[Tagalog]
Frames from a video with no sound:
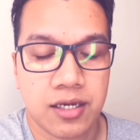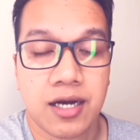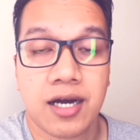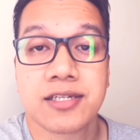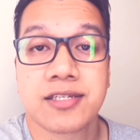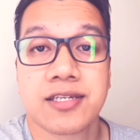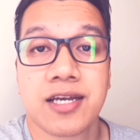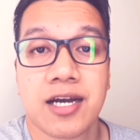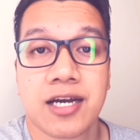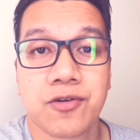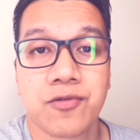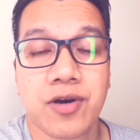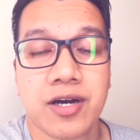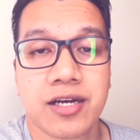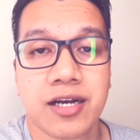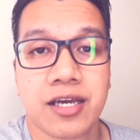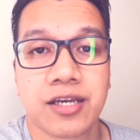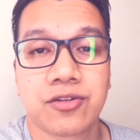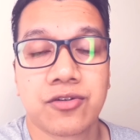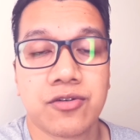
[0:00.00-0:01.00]
At sa
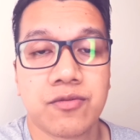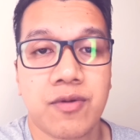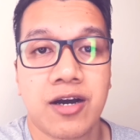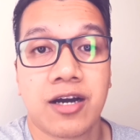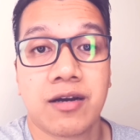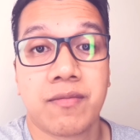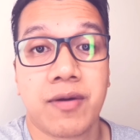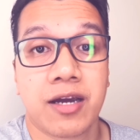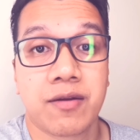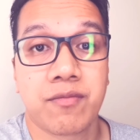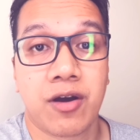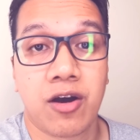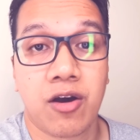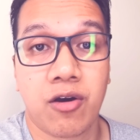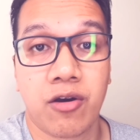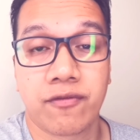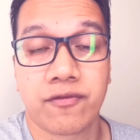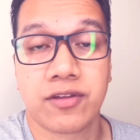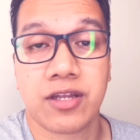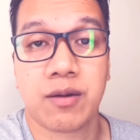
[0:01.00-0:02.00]
araw nga na ito mga kabayan
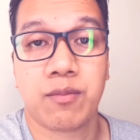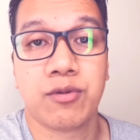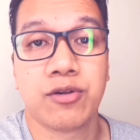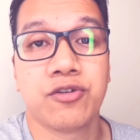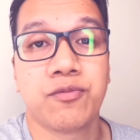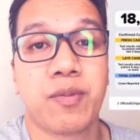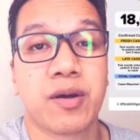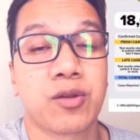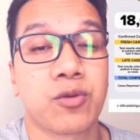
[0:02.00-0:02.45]
mga OFW,